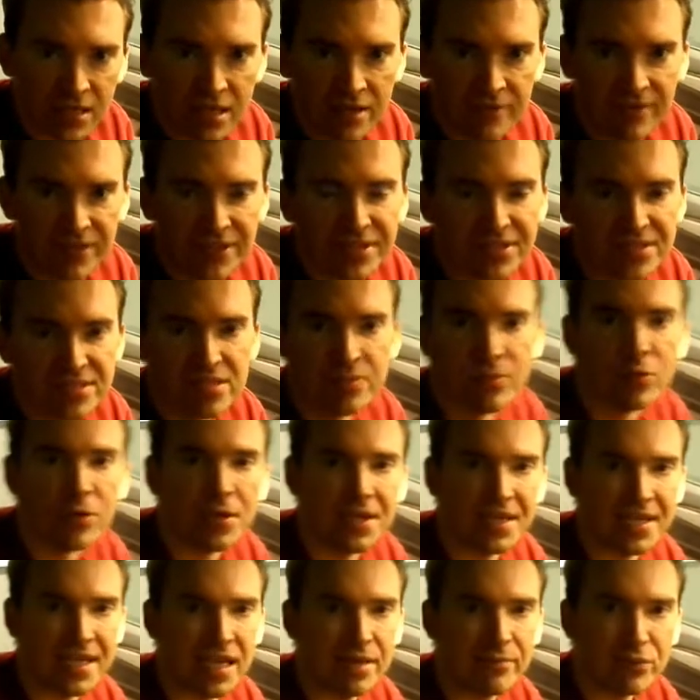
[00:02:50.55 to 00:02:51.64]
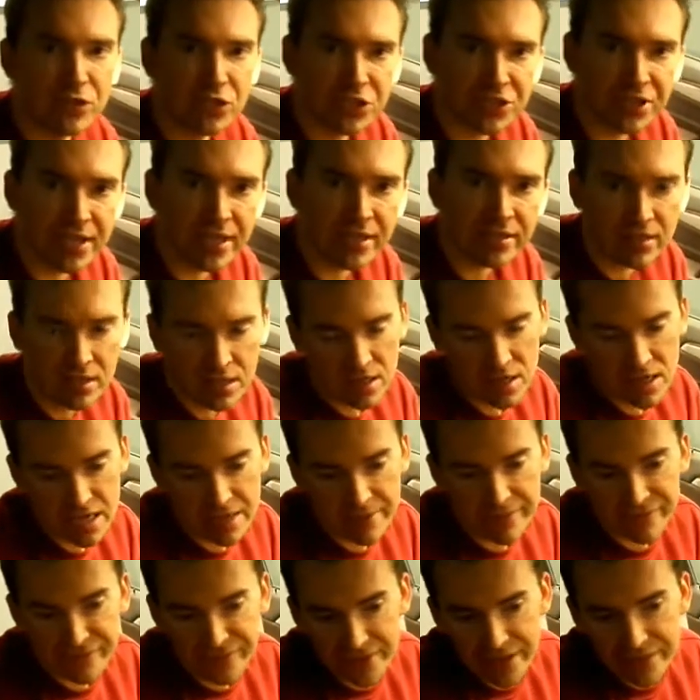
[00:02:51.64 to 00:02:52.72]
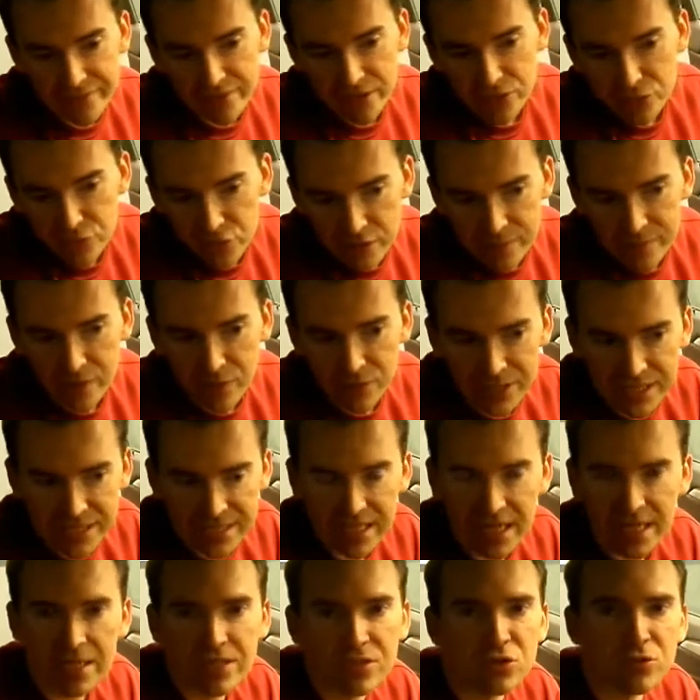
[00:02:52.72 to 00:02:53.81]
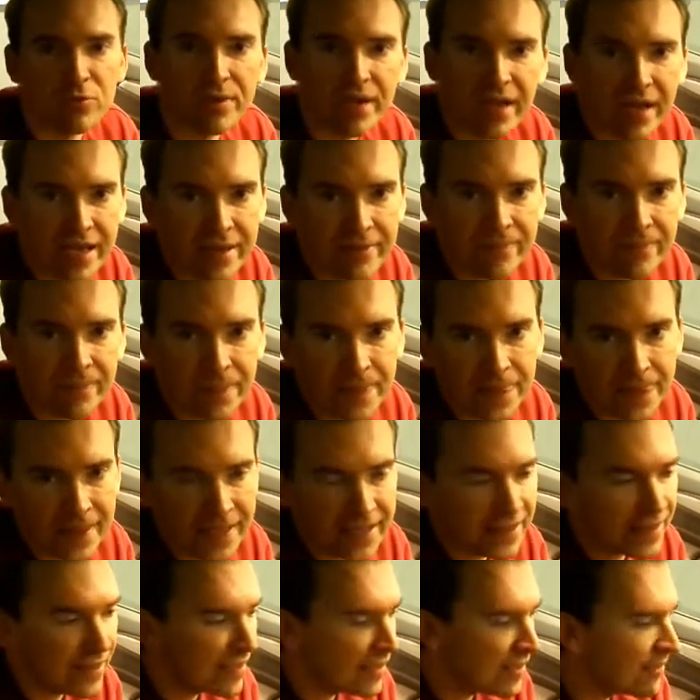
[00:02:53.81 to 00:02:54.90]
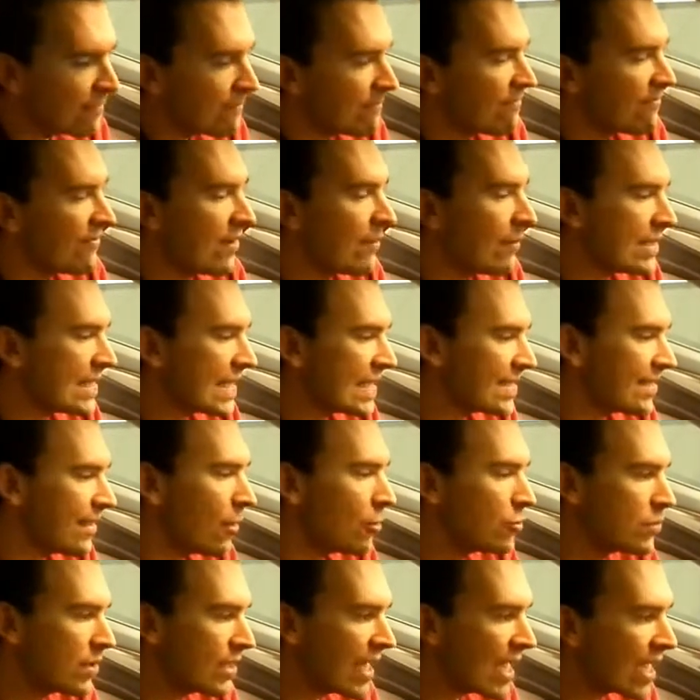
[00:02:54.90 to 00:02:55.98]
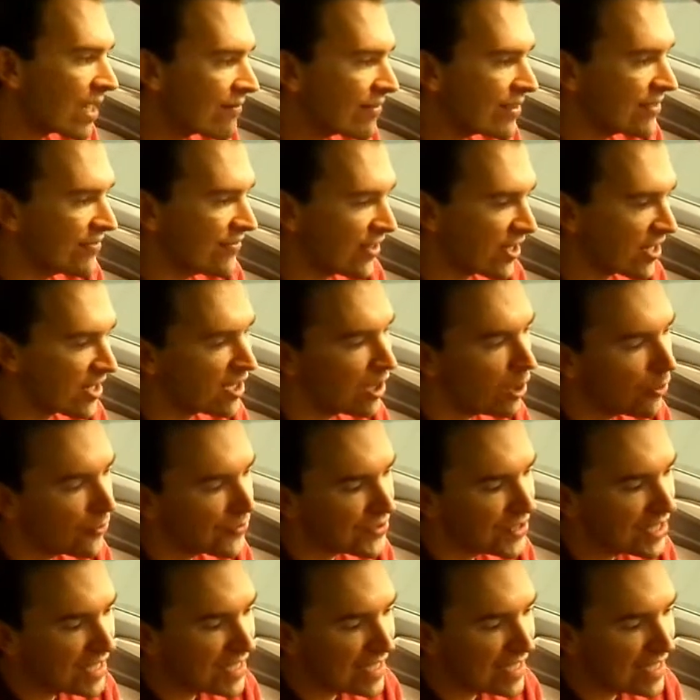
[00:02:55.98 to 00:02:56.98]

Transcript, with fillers: Wenn diese Möglichkeit besteht, empfehlen wir natürlich immer Original zu bleiben, denn wenn man das Auto irgendwann verkauft,